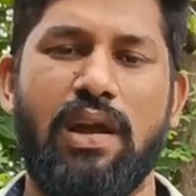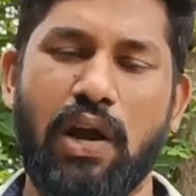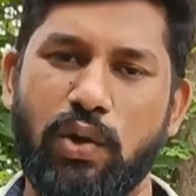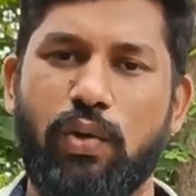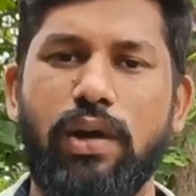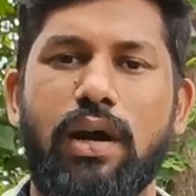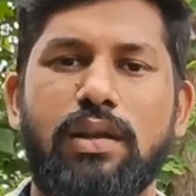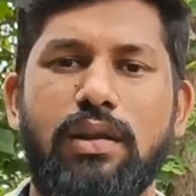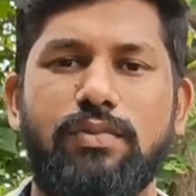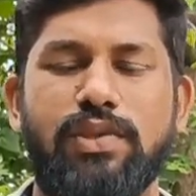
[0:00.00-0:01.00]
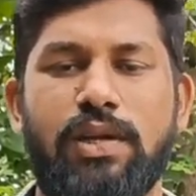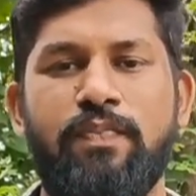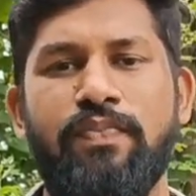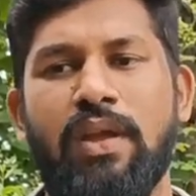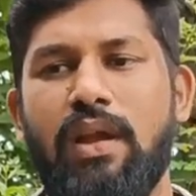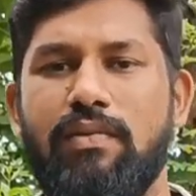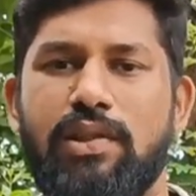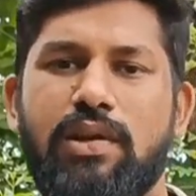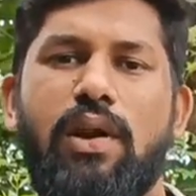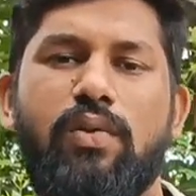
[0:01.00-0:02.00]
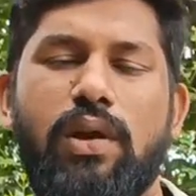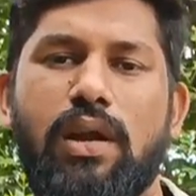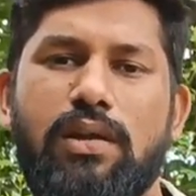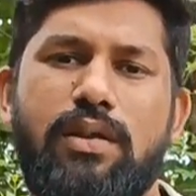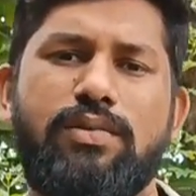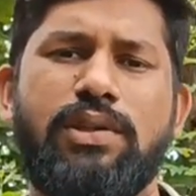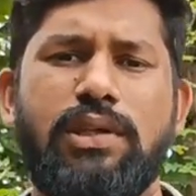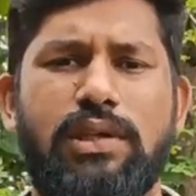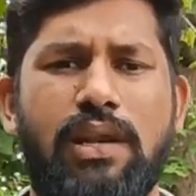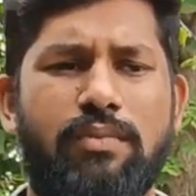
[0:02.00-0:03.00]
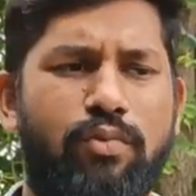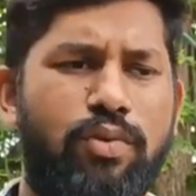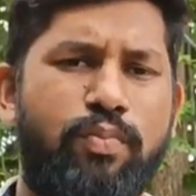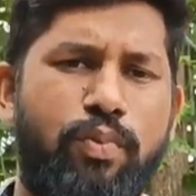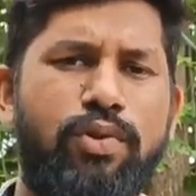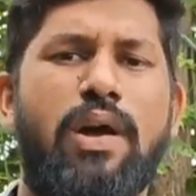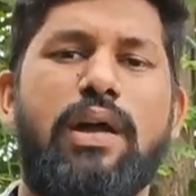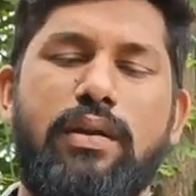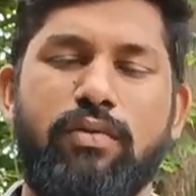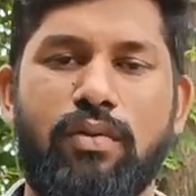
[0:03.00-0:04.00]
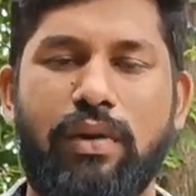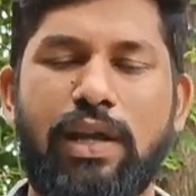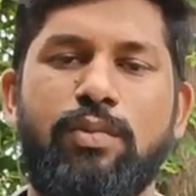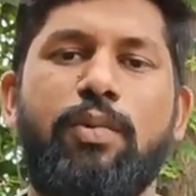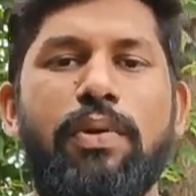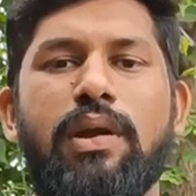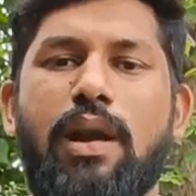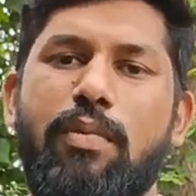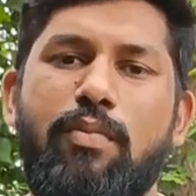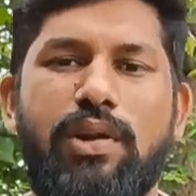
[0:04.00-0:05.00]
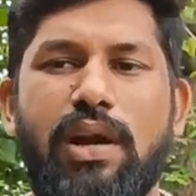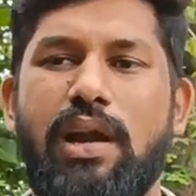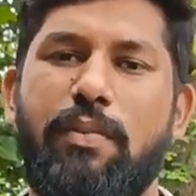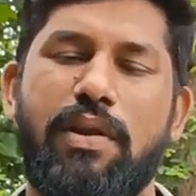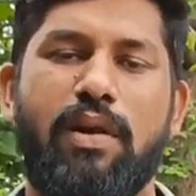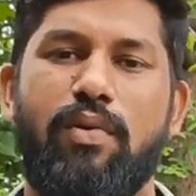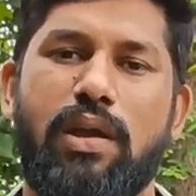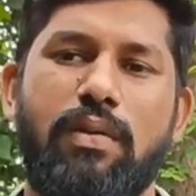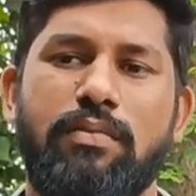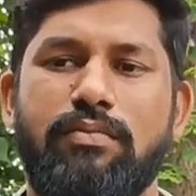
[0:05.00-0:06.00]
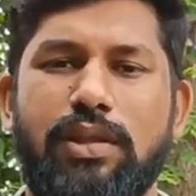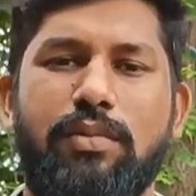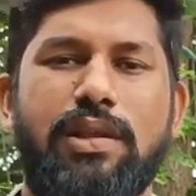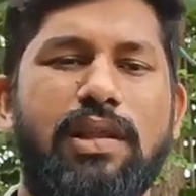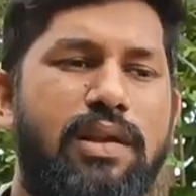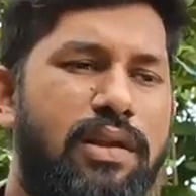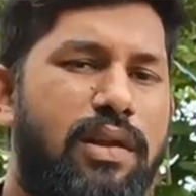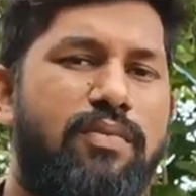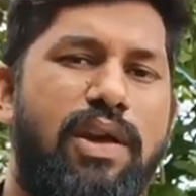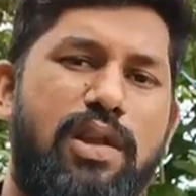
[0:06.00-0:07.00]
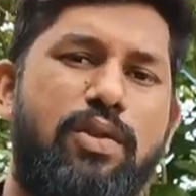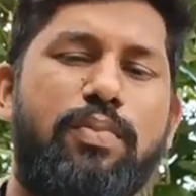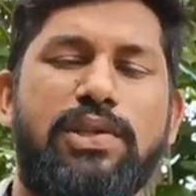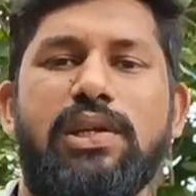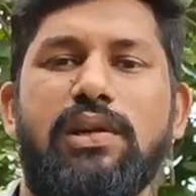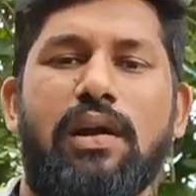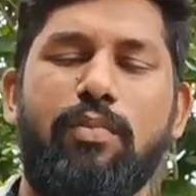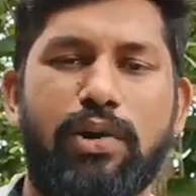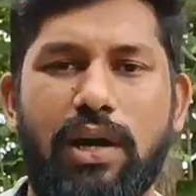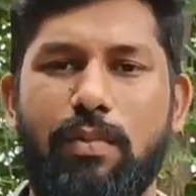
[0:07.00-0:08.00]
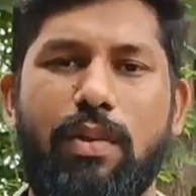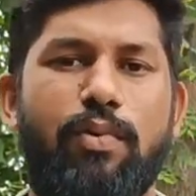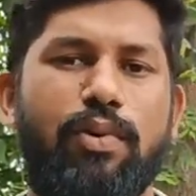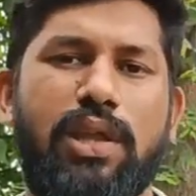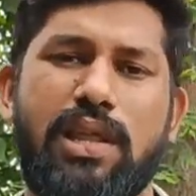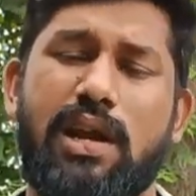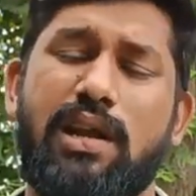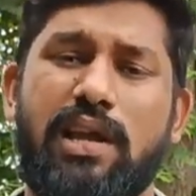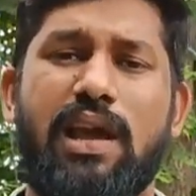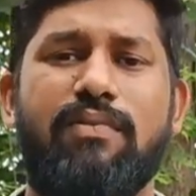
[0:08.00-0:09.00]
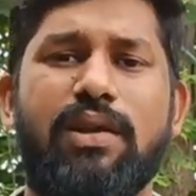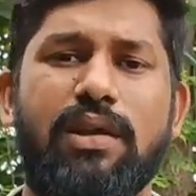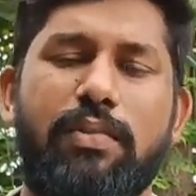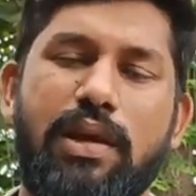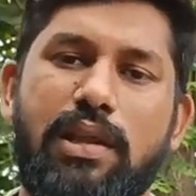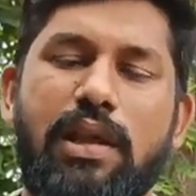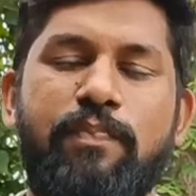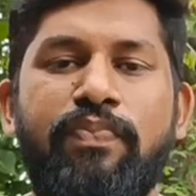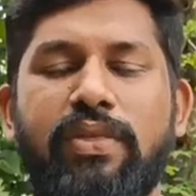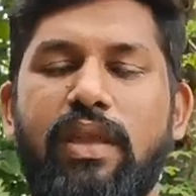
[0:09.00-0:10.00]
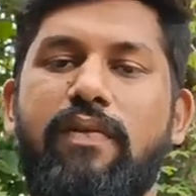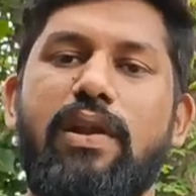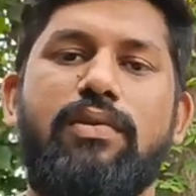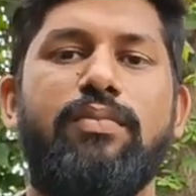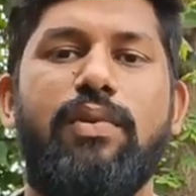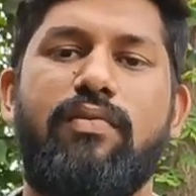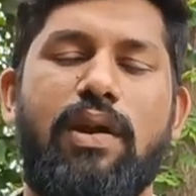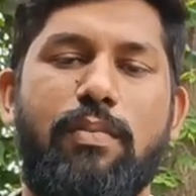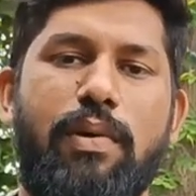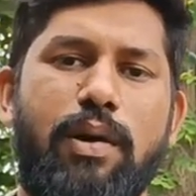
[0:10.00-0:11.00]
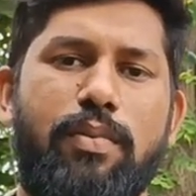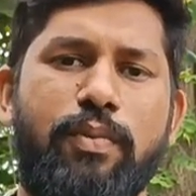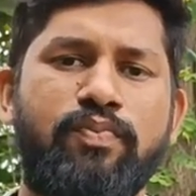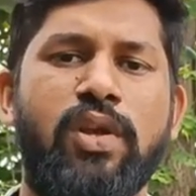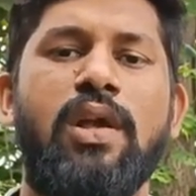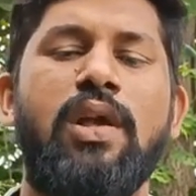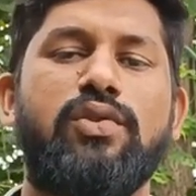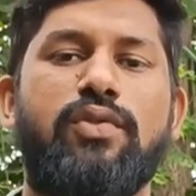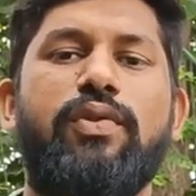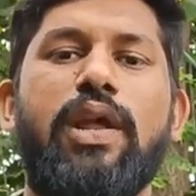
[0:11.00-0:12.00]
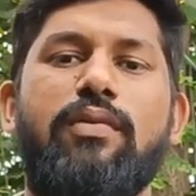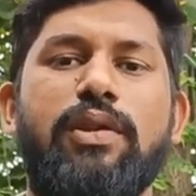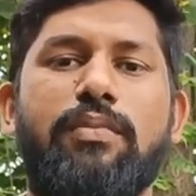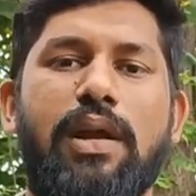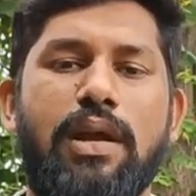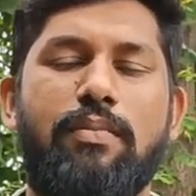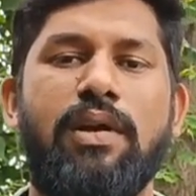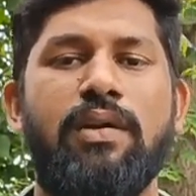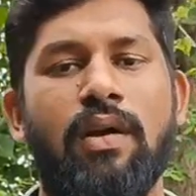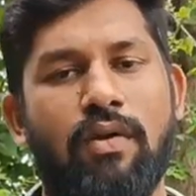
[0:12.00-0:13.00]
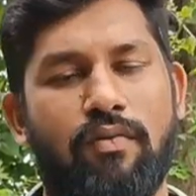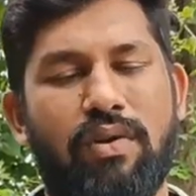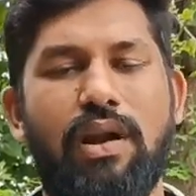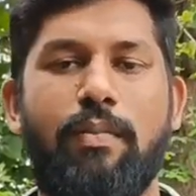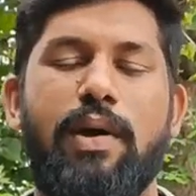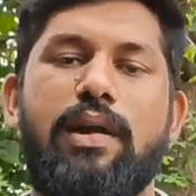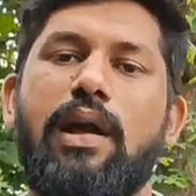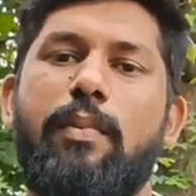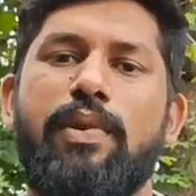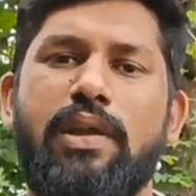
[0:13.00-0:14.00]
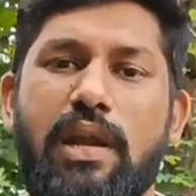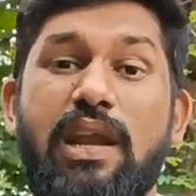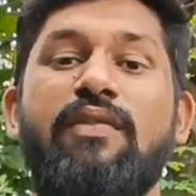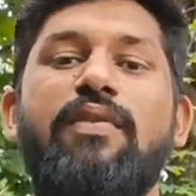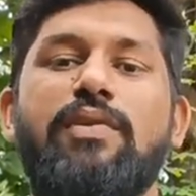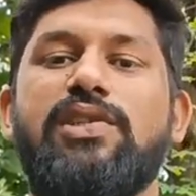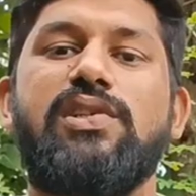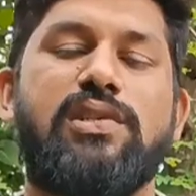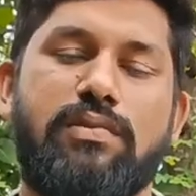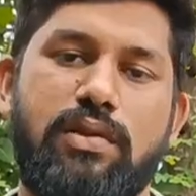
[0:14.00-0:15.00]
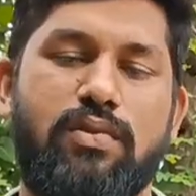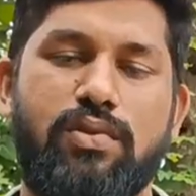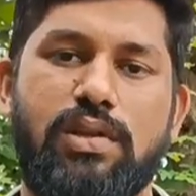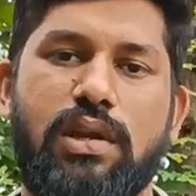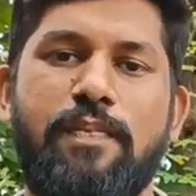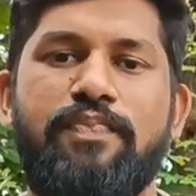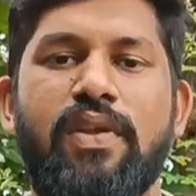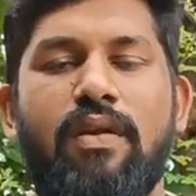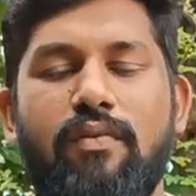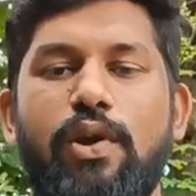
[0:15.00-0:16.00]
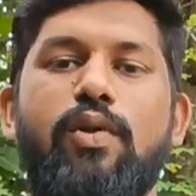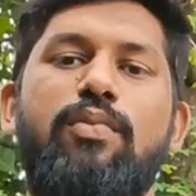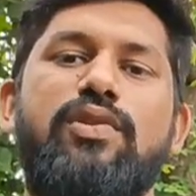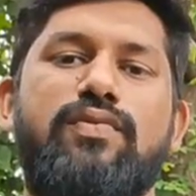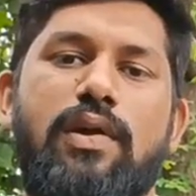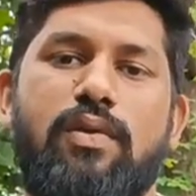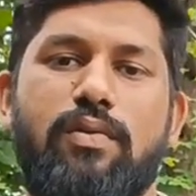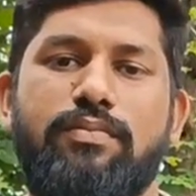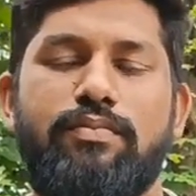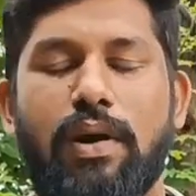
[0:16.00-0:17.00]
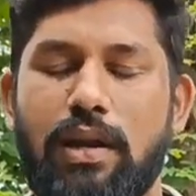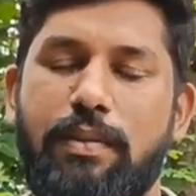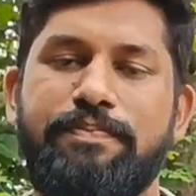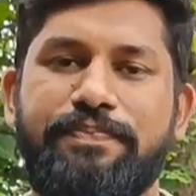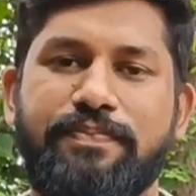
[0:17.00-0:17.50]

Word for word: நாட்டுக்கோழியாக இருந்தாலும் சரி இந்த வெத்துக்கால் கோழிகளாக இருந்தாலும் சரி என் ஒரு பொதுவாக ஒரு வயது மூத்தின் காரணமாக முட்டை இல்லை அப்படின்னா ஓகே மற்றபடி இந்த இருந்தாலும் வேறு ஏதோ பிரச்சனைக்காகலாம் முட்டையிடாமல் போகுது இதனால ஏன் வருது அப்படிங்கிறத இந்த வீடியோ வந்து ப்ரீஃபாக நம்ம பார்க்க போகிறோம் ஸோ வீடியோ வந்து மறக்காமல் ஃபுல்லாக பாருங்கள் அப்போ நிறைய இன்ஃபர்மேஷன்ஸ் வந்து கொடுத்துருக்கேன் வீடியோ ரொம்ப யூஸ்ஃபுல்லாக இருக்கும் பார்க்கலாம்